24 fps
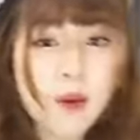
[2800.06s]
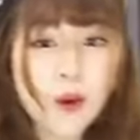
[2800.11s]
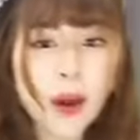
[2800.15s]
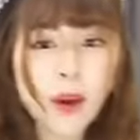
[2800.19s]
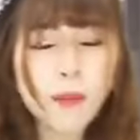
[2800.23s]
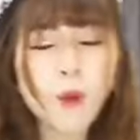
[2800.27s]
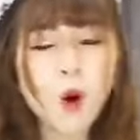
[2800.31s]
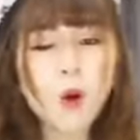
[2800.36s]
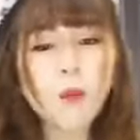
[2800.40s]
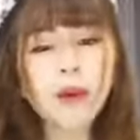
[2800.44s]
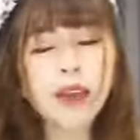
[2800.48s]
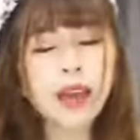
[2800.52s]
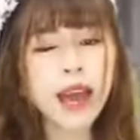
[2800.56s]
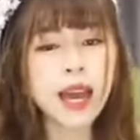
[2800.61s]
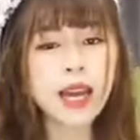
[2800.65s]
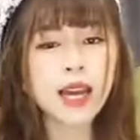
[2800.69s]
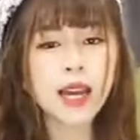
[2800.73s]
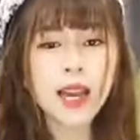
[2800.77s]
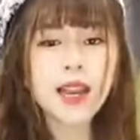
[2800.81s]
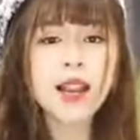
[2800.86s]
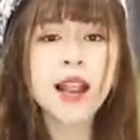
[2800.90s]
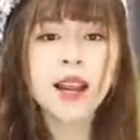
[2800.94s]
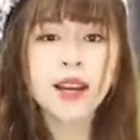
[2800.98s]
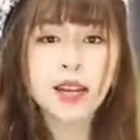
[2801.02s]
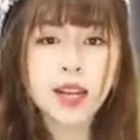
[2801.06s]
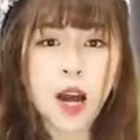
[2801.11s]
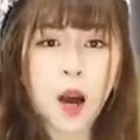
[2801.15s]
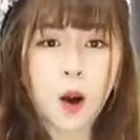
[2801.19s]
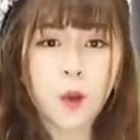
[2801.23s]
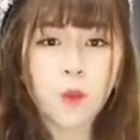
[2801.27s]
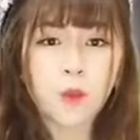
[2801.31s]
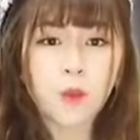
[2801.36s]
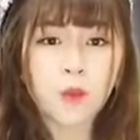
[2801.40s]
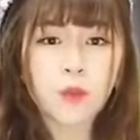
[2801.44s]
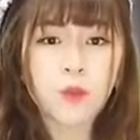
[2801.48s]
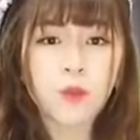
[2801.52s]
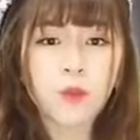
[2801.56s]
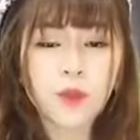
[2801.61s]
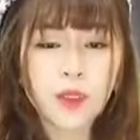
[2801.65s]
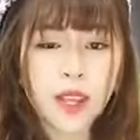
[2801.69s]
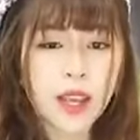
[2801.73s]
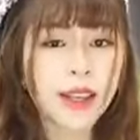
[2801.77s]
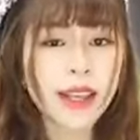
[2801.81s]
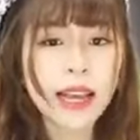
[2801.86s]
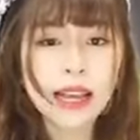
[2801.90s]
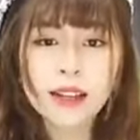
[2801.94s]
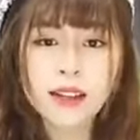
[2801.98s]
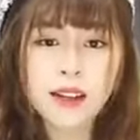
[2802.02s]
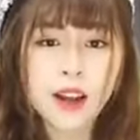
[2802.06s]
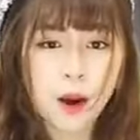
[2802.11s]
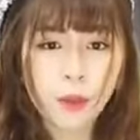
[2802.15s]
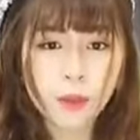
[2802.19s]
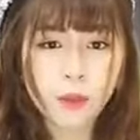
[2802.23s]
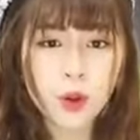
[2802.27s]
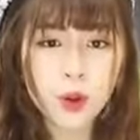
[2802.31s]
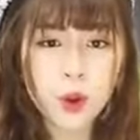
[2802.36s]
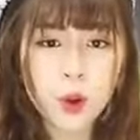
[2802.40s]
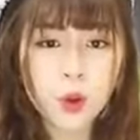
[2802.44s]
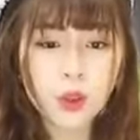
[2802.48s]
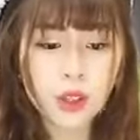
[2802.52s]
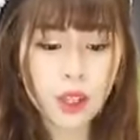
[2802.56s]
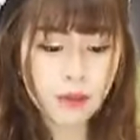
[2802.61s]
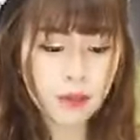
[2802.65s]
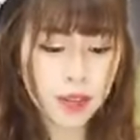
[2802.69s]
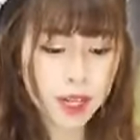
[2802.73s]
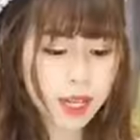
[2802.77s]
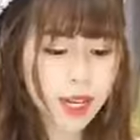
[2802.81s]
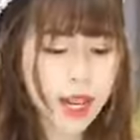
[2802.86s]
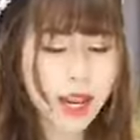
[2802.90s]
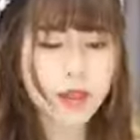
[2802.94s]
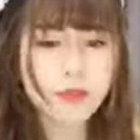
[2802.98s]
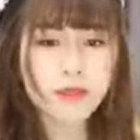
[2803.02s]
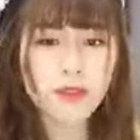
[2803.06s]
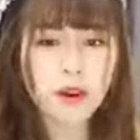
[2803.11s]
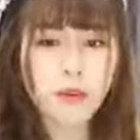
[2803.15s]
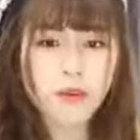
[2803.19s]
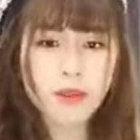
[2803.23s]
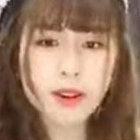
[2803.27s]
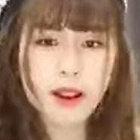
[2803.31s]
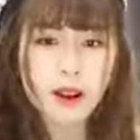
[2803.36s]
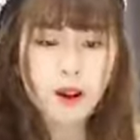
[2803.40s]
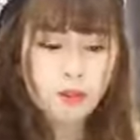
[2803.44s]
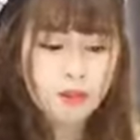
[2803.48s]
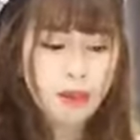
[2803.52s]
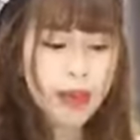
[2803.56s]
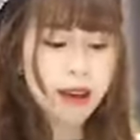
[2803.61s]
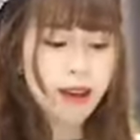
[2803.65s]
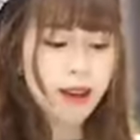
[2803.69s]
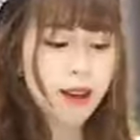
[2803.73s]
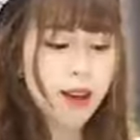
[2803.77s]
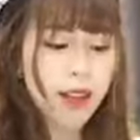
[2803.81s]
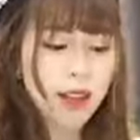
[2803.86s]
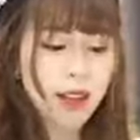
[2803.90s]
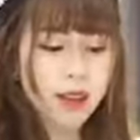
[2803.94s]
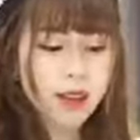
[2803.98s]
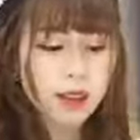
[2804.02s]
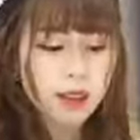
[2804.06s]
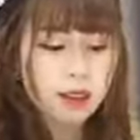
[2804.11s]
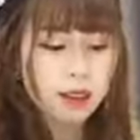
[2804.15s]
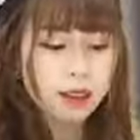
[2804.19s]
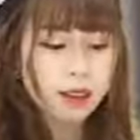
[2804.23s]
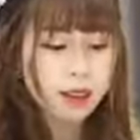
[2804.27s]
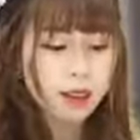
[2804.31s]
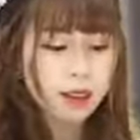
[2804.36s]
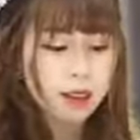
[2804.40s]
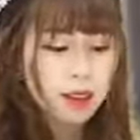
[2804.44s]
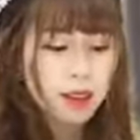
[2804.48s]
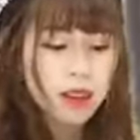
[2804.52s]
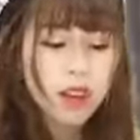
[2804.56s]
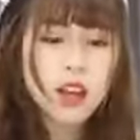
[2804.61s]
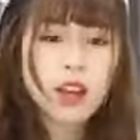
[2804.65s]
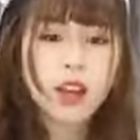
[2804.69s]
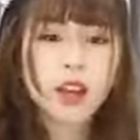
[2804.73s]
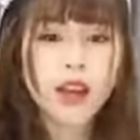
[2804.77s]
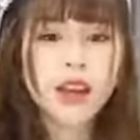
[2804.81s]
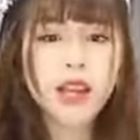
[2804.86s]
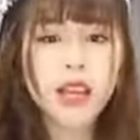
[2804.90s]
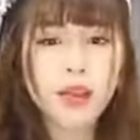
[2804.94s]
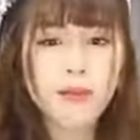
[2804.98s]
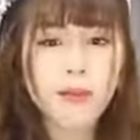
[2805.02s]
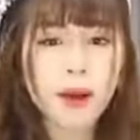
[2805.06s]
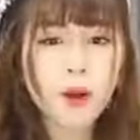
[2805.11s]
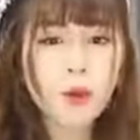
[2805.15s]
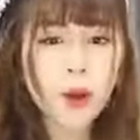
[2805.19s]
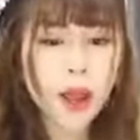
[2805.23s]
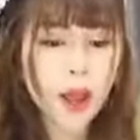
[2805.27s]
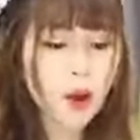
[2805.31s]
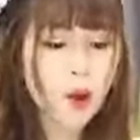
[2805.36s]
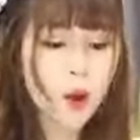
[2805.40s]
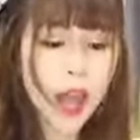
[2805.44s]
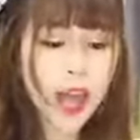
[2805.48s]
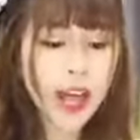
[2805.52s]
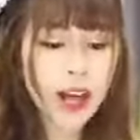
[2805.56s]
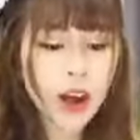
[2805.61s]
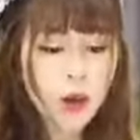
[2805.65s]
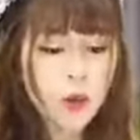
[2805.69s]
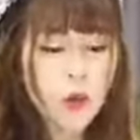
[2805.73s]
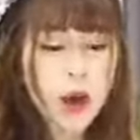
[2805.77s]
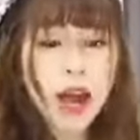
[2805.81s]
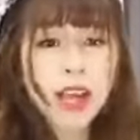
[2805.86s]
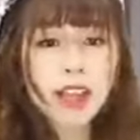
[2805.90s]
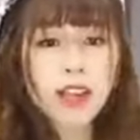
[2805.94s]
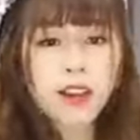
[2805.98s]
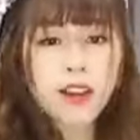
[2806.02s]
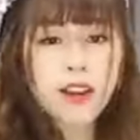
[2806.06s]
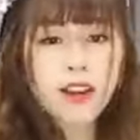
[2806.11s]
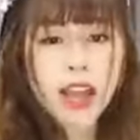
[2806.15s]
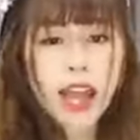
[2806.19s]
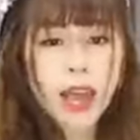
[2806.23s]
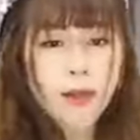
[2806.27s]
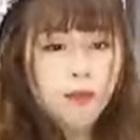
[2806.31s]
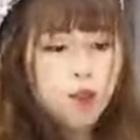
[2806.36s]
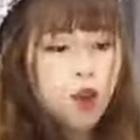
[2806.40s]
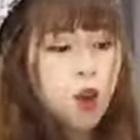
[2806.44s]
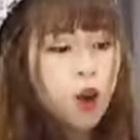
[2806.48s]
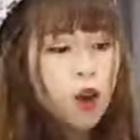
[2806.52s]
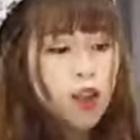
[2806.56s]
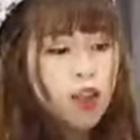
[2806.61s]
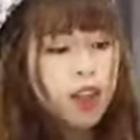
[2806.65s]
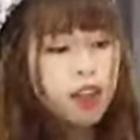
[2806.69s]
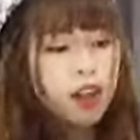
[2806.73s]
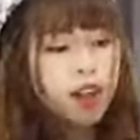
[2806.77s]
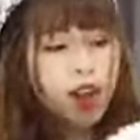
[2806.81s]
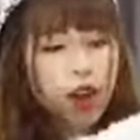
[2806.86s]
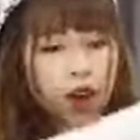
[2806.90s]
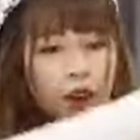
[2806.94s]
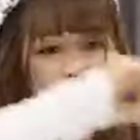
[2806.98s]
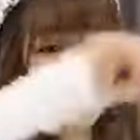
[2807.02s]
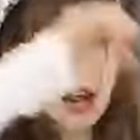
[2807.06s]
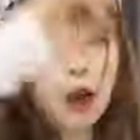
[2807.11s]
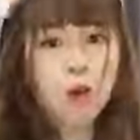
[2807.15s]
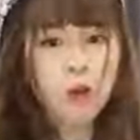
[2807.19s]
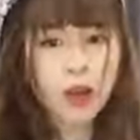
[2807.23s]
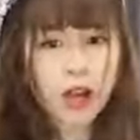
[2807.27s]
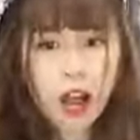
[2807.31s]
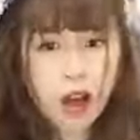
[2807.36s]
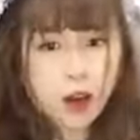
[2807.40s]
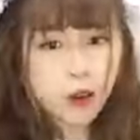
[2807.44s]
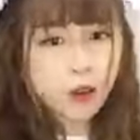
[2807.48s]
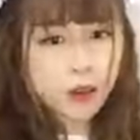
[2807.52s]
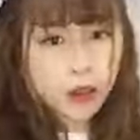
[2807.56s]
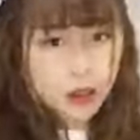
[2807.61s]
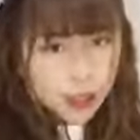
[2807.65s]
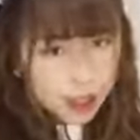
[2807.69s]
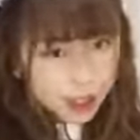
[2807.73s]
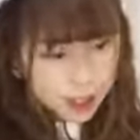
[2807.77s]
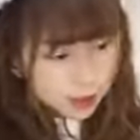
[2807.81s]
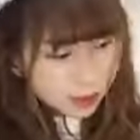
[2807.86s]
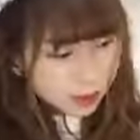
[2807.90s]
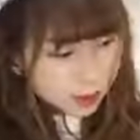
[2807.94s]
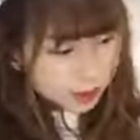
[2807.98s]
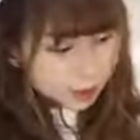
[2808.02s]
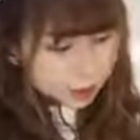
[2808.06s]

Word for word: khoác 42 kg là rộng chắc chắn rộng luôn tại vì cái này là phong rộng bạn ơi cái này mặc khoác khoác ở ngoài cho nó đẹp thôi cho nó ngầu ngầu thôi